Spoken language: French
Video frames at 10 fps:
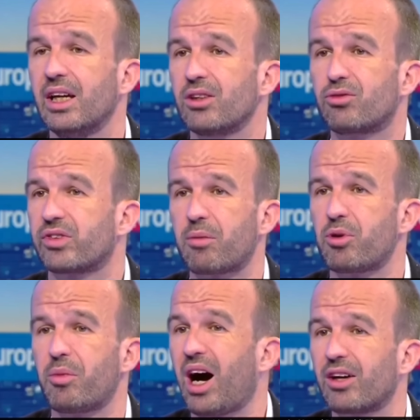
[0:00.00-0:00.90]
qui est tout
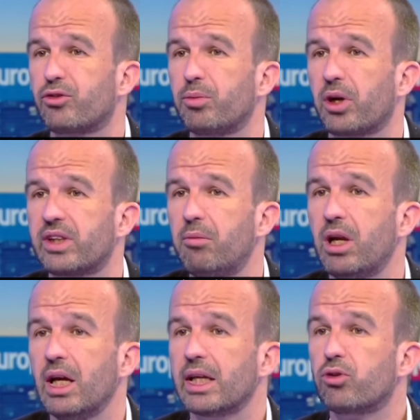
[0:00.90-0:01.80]
simplement
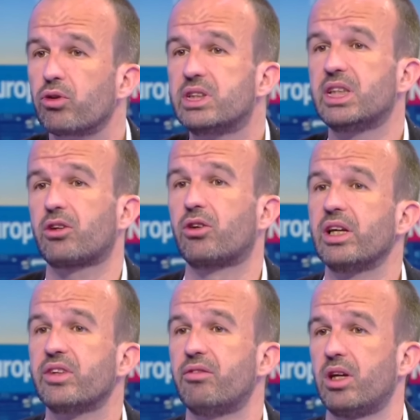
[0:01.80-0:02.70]
insupportable. Et donc dire
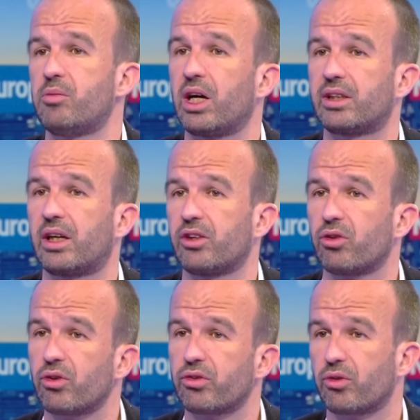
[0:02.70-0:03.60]
que les événements
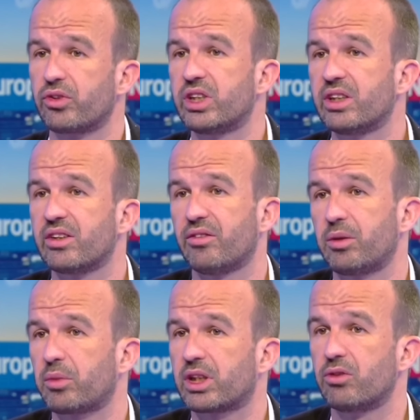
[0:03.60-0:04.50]
internationaux sont aussi des
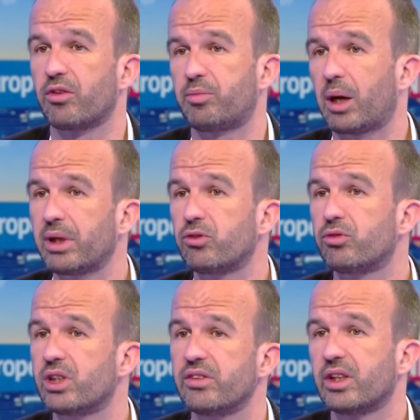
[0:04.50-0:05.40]
événements qui doivent
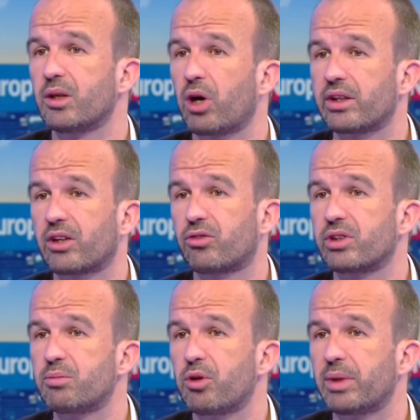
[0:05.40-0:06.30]
permettre d'utiliser des moyens
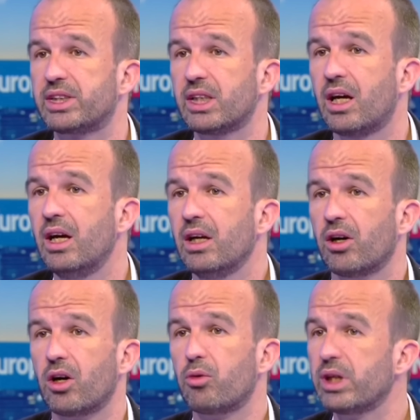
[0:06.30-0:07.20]
d'action diplomatique,
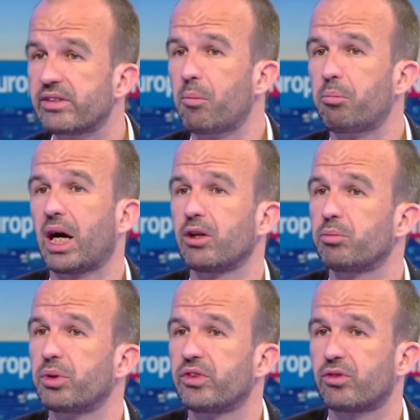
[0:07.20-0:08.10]
euh, oui, ça me
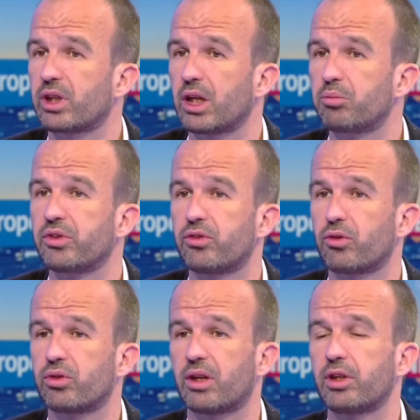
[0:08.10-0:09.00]
paraît une position qui est une
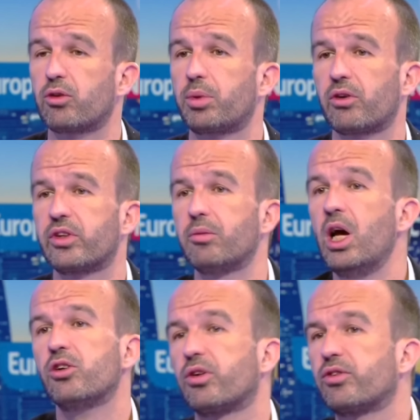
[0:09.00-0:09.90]
position tout à fait
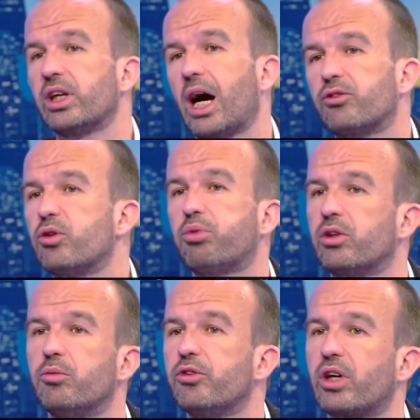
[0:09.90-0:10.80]
compréhensible. Je trouve qu'il y a un deux
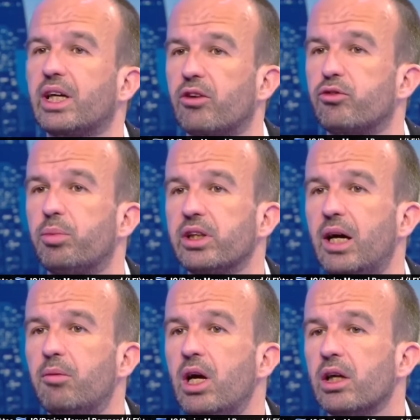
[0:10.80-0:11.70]
poids deux mesures qui est
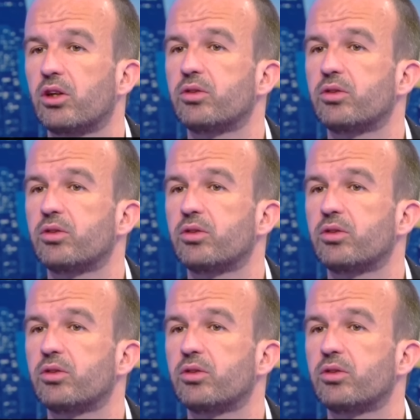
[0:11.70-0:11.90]
insupportable.